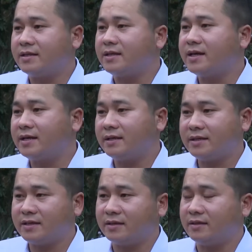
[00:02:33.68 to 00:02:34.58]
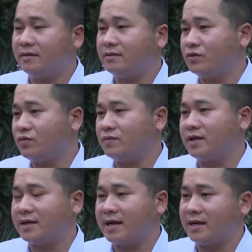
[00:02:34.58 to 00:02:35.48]
chỉ thiên thì định dùng
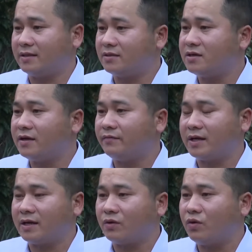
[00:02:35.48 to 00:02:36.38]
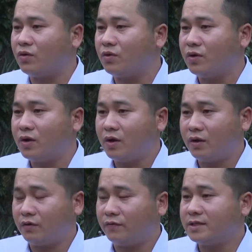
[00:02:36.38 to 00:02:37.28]
được cả tươi và cả khô.
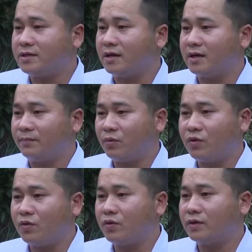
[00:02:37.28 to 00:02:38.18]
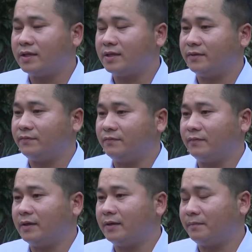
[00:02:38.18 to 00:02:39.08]
Đối với trường hợp khô thì
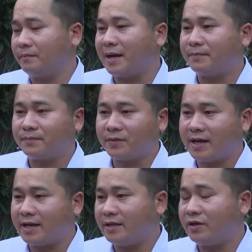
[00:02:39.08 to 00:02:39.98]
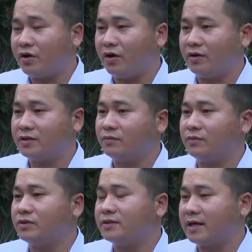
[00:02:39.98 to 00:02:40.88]
à, băm thái nhỏ xong
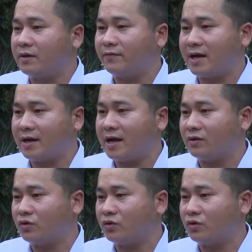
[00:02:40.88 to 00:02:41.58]
nó sao vàng hạ